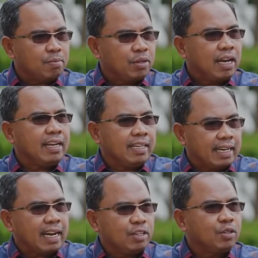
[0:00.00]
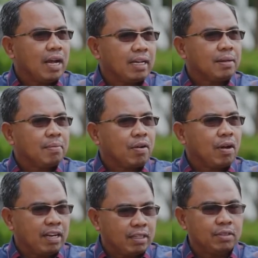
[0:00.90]
kemudian di internal juga kita
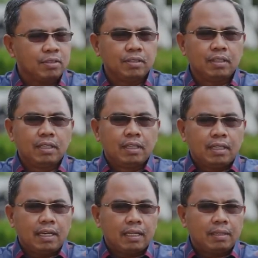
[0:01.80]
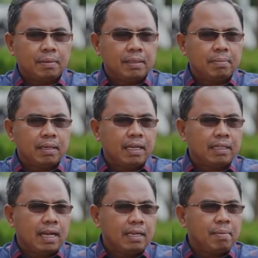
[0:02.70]
melakukan itu. Nah, teman-teman
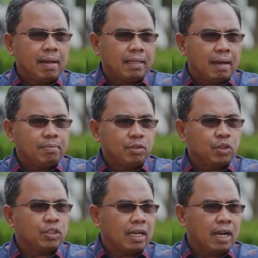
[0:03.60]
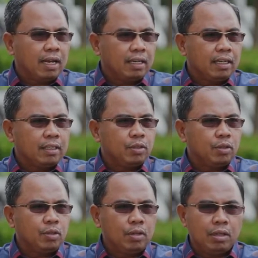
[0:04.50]
kita di Batam khususnya
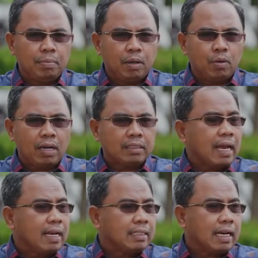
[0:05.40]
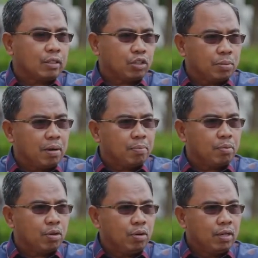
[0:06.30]
itu lebih kurang ada 190
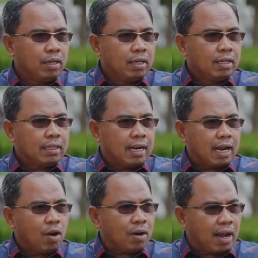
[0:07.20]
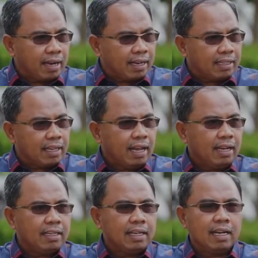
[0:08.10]
tenaga organik kita
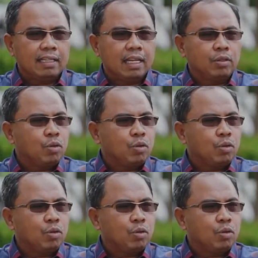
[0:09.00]
yang kita